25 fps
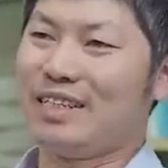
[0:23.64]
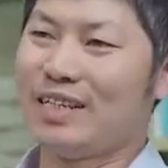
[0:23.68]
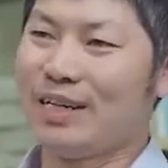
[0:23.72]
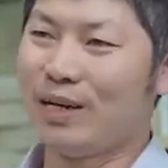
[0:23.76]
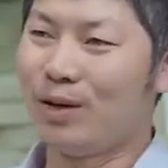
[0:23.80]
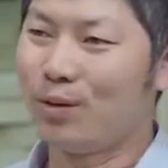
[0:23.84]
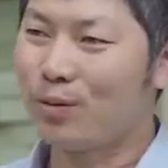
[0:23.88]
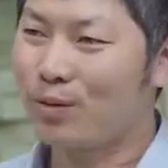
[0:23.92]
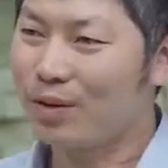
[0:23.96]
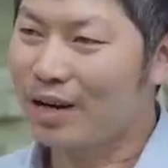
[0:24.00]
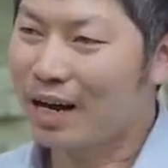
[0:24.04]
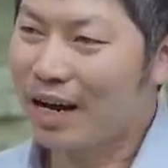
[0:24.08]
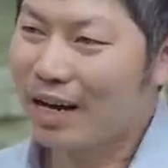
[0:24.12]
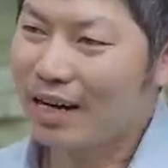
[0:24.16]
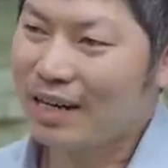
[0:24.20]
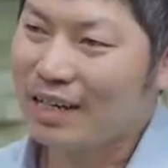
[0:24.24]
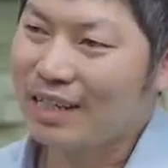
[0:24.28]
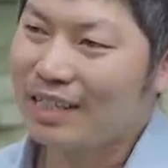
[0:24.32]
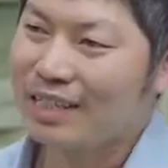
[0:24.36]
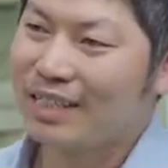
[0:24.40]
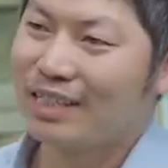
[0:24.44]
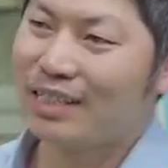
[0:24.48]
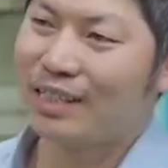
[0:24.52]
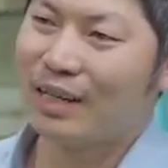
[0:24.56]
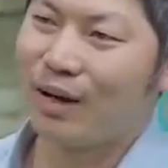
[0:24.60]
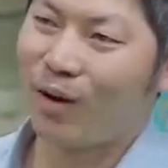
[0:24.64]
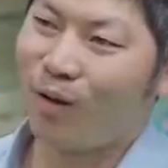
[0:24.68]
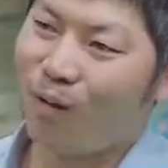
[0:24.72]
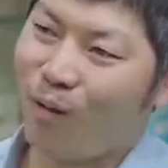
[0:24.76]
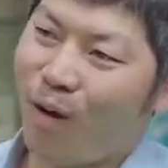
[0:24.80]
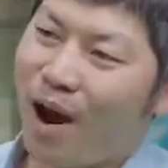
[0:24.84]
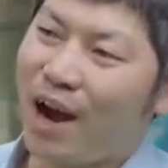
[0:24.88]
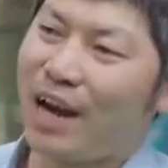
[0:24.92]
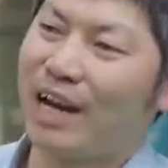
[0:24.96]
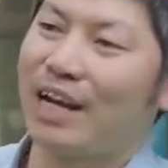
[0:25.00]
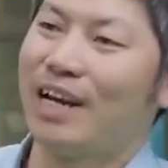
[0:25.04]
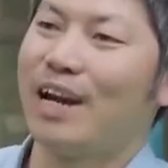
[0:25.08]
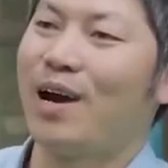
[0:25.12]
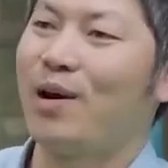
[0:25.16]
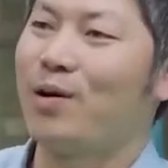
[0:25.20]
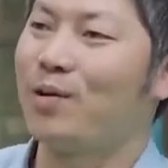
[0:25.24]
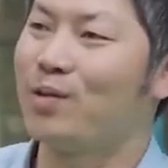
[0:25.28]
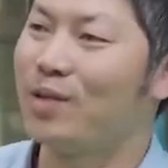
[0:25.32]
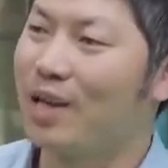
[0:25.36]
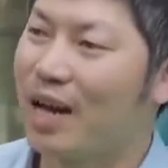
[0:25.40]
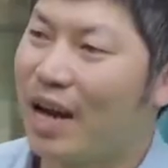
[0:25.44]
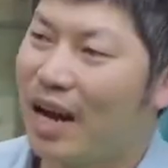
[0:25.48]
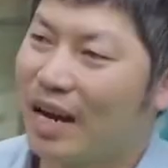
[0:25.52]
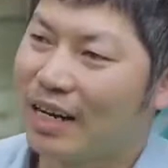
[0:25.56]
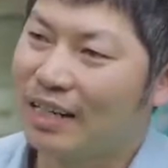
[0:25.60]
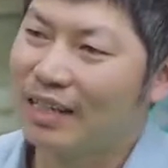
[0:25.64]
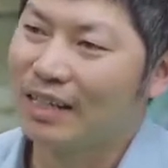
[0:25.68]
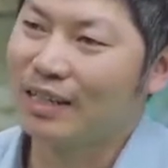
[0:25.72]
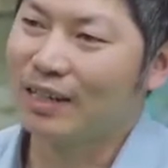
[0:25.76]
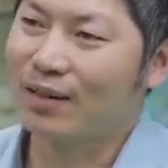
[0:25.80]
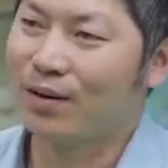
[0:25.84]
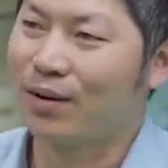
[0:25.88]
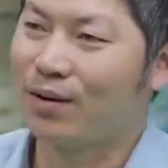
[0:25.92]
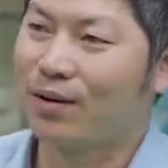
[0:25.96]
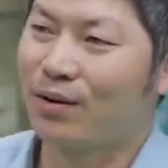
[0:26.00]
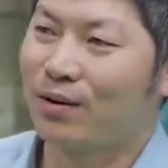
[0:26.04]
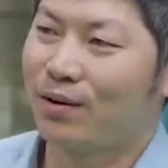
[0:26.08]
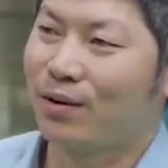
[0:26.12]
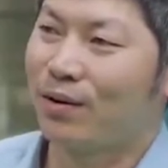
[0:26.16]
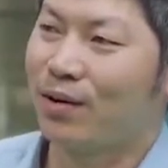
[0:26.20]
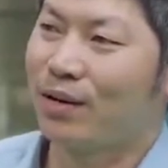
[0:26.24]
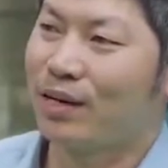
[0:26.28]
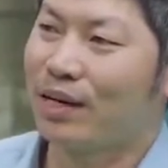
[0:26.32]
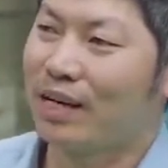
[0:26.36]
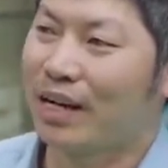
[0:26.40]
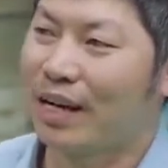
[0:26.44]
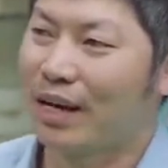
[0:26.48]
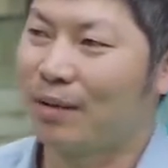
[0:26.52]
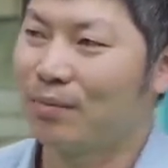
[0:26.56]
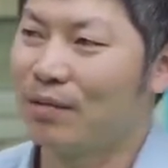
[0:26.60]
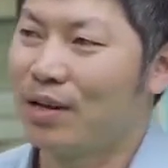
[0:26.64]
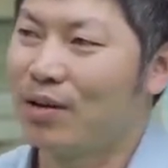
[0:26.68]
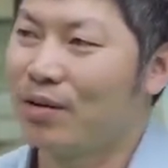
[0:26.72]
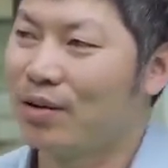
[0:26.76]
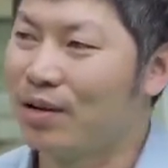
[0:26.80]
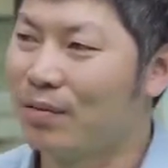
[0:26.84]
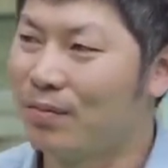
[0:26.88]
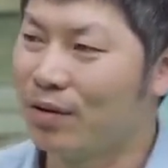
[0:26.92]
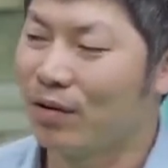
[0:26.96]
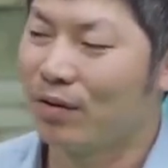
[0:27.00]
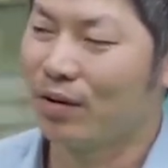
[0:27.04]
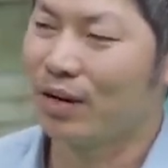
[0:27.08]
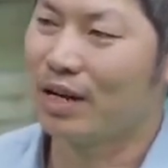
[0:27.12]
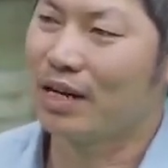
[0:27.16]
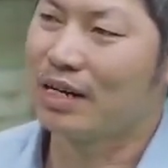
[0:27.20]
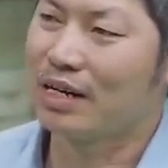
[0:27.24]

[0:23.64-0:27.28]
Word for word: thì lúc đấy là ngoài đau ra thì nó còn có kèm theo các biểu